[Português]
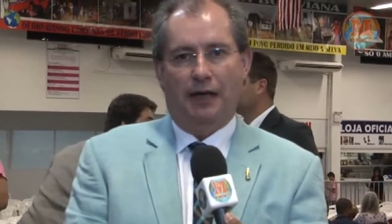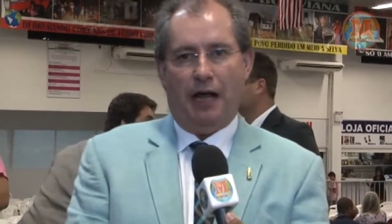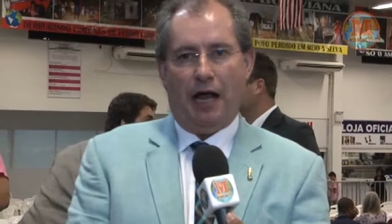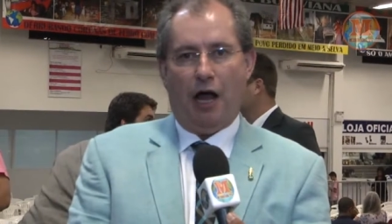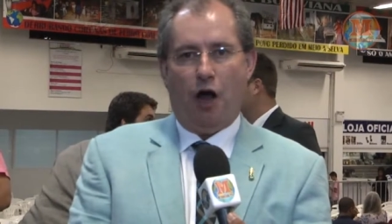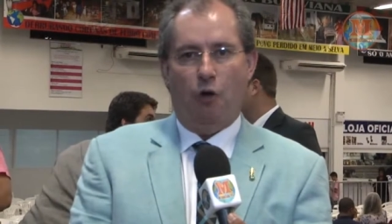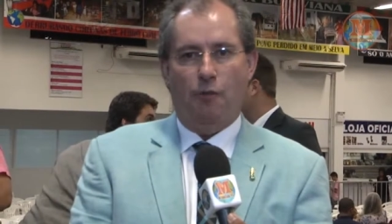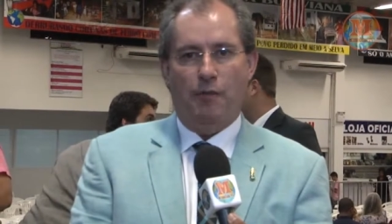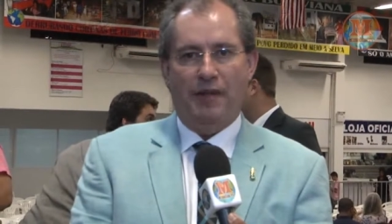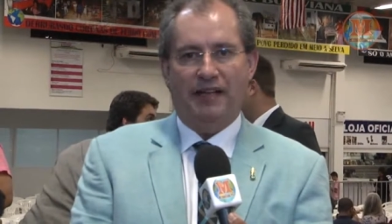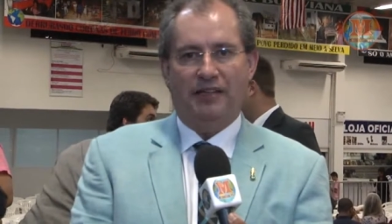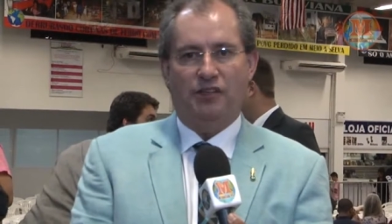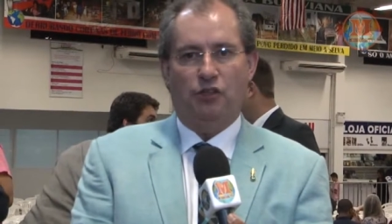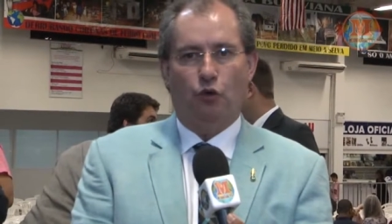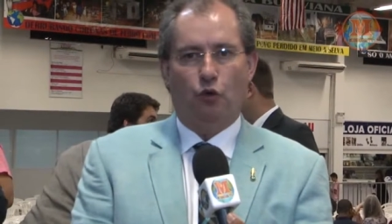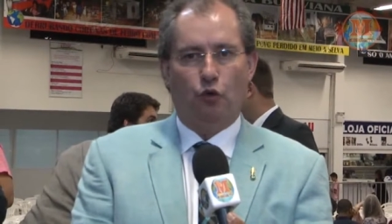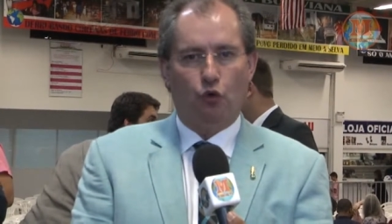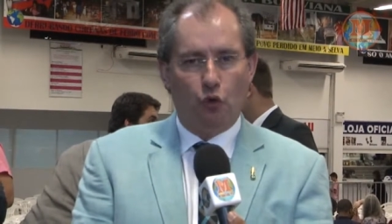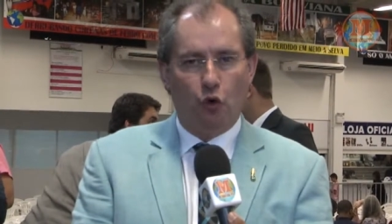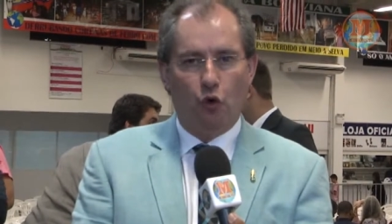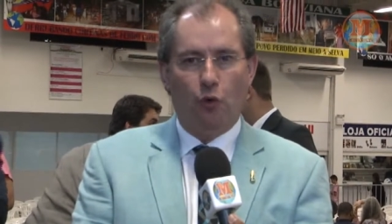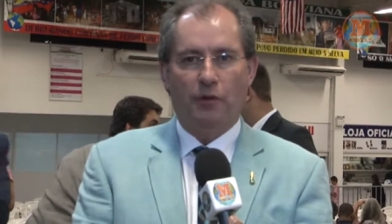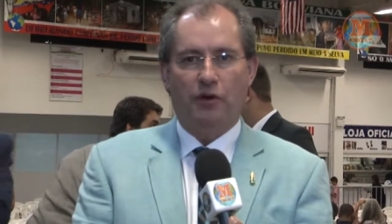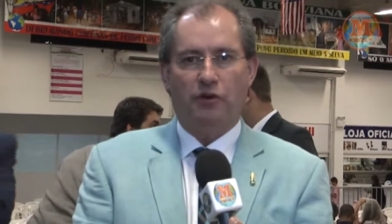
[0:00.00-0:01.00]
aumenta o
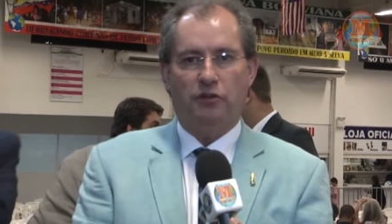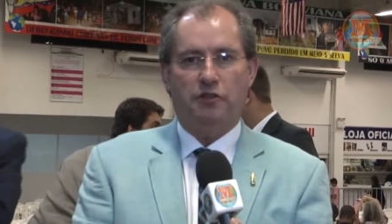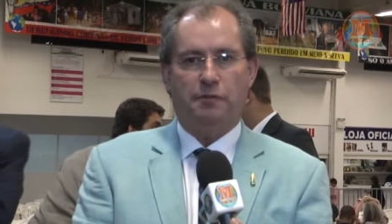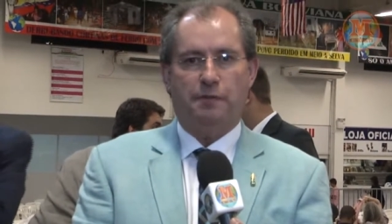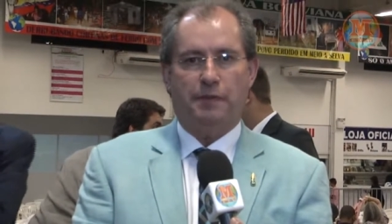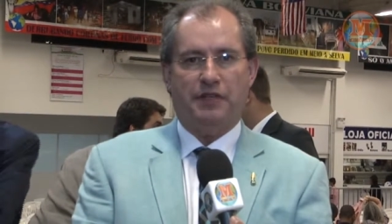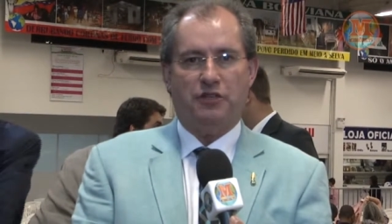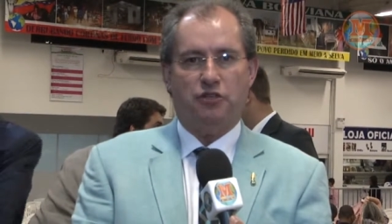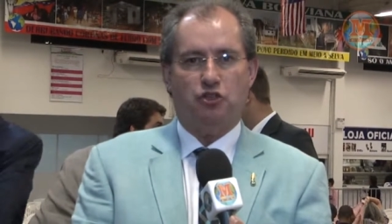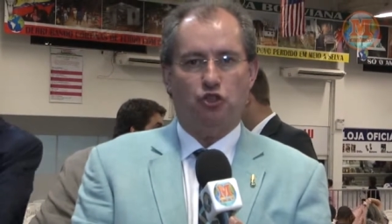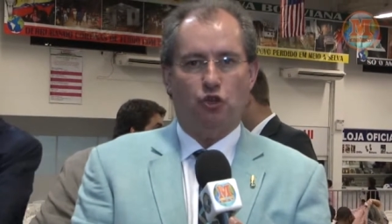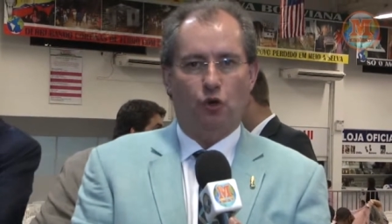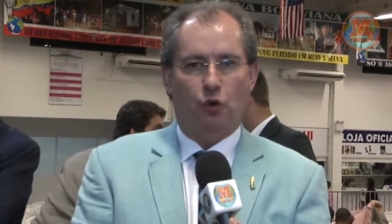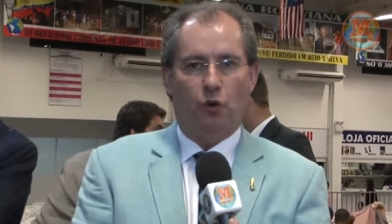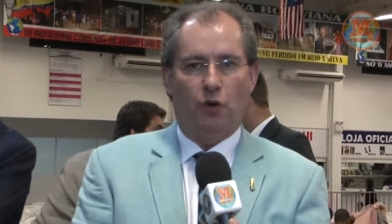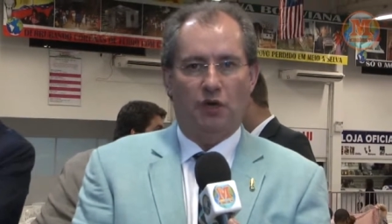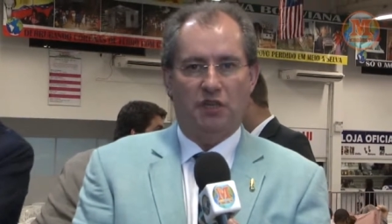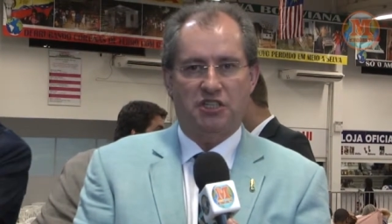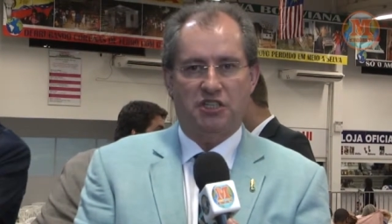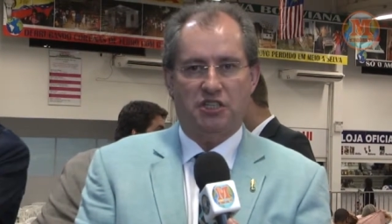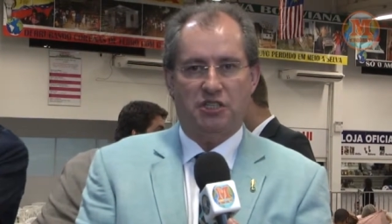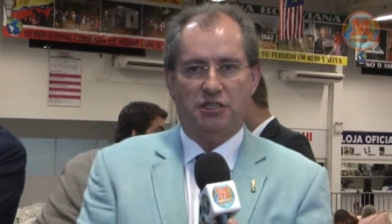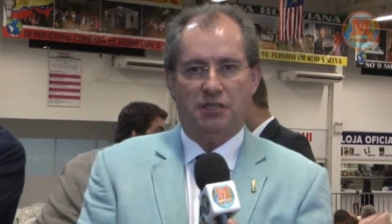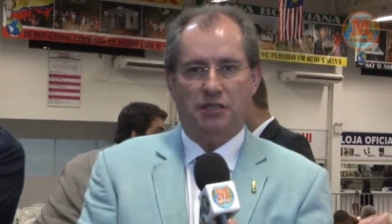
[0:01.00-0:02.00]
número de
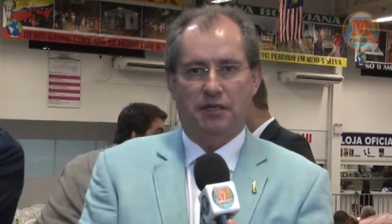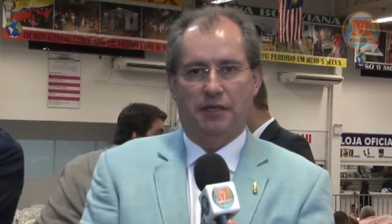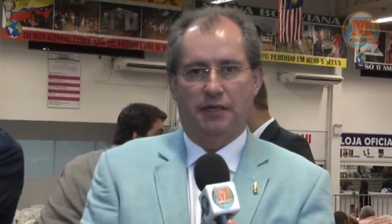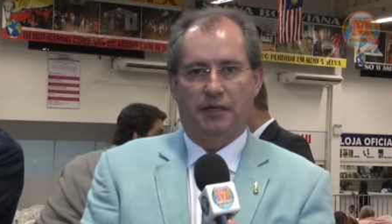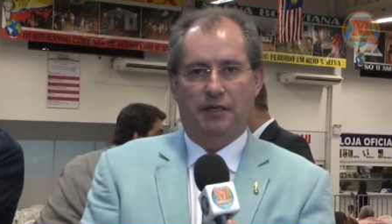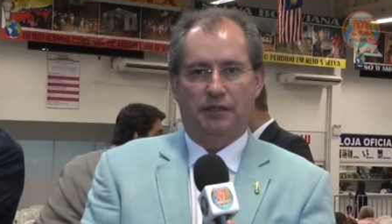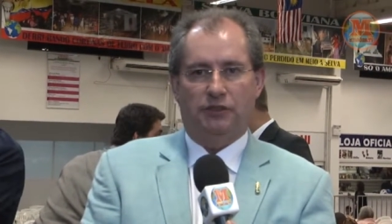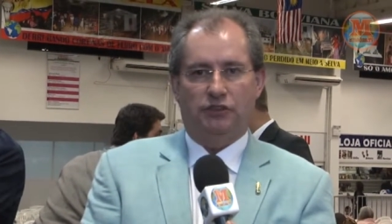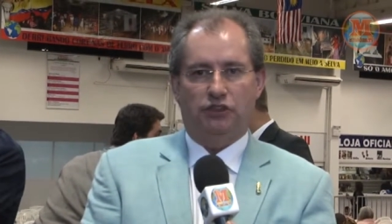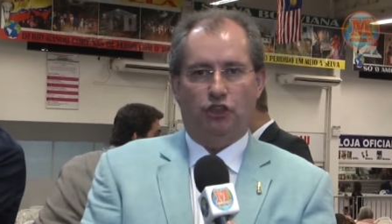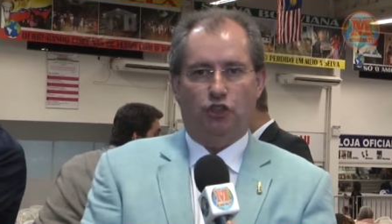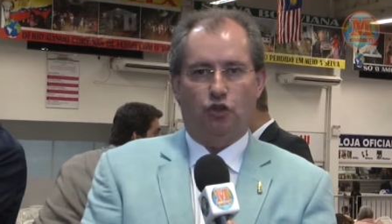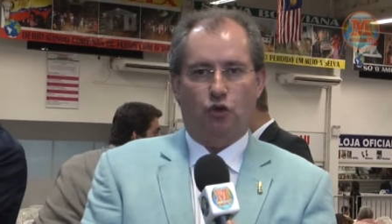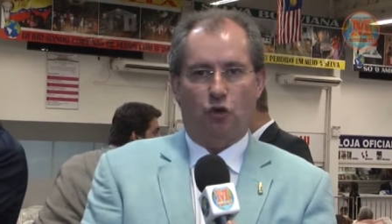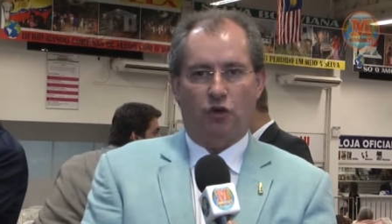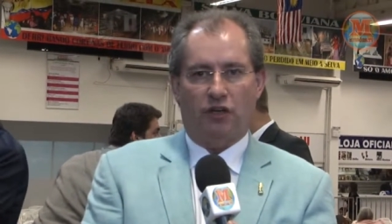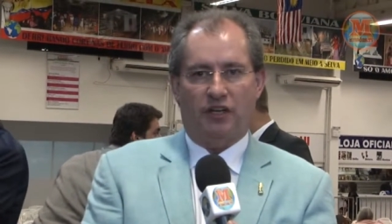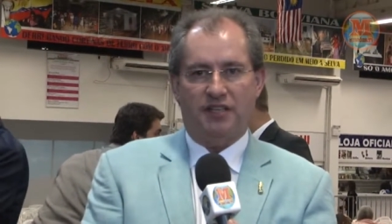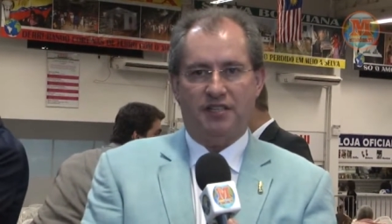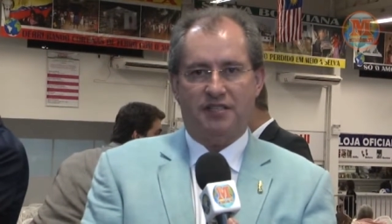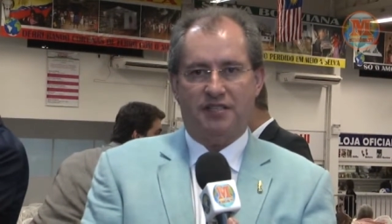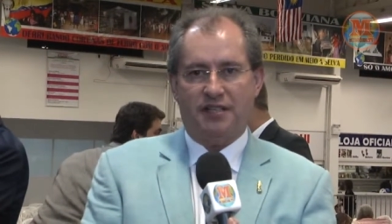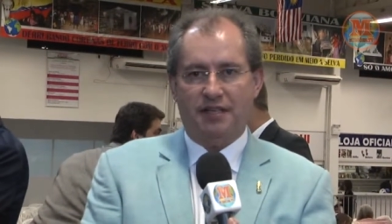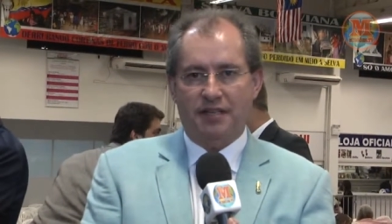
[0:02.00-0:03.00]
pessoas, de
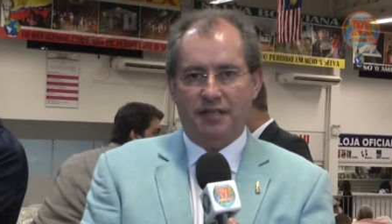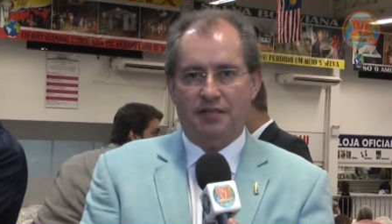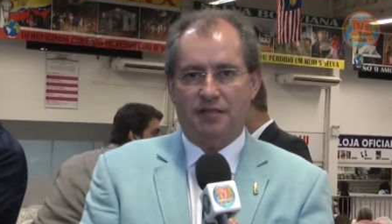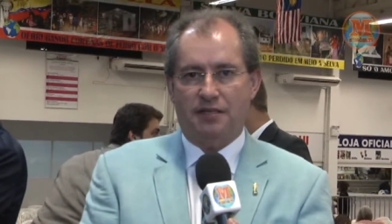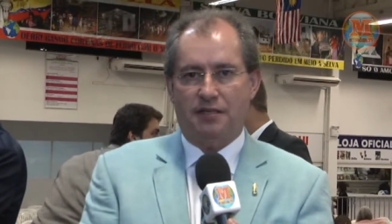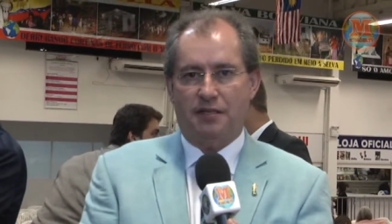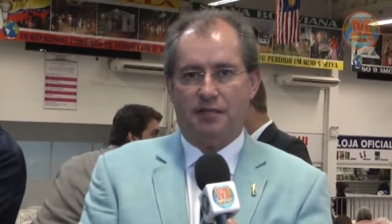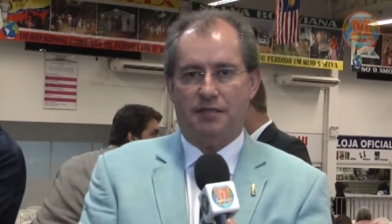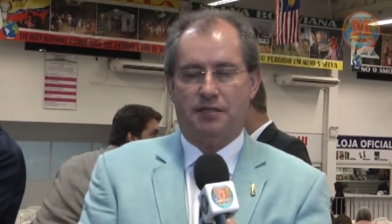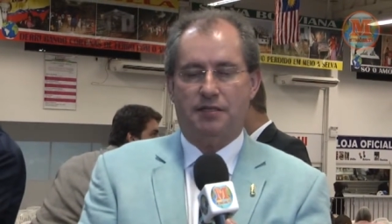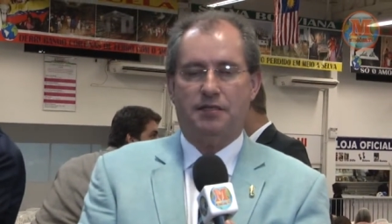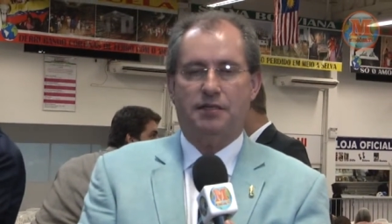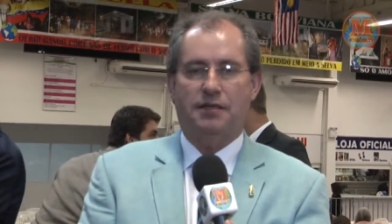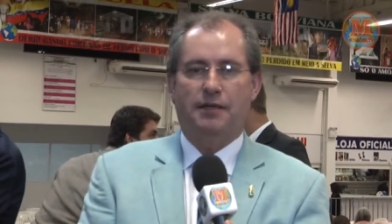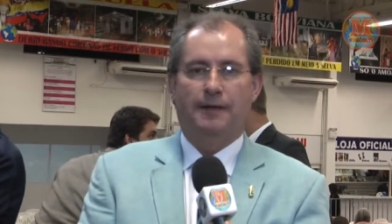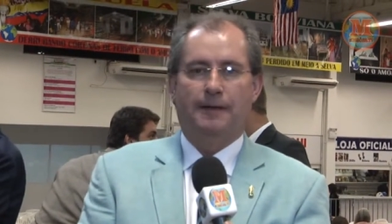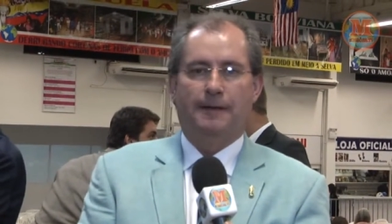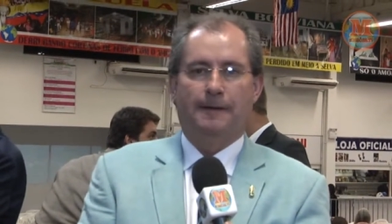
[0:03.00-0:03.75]
congressistas,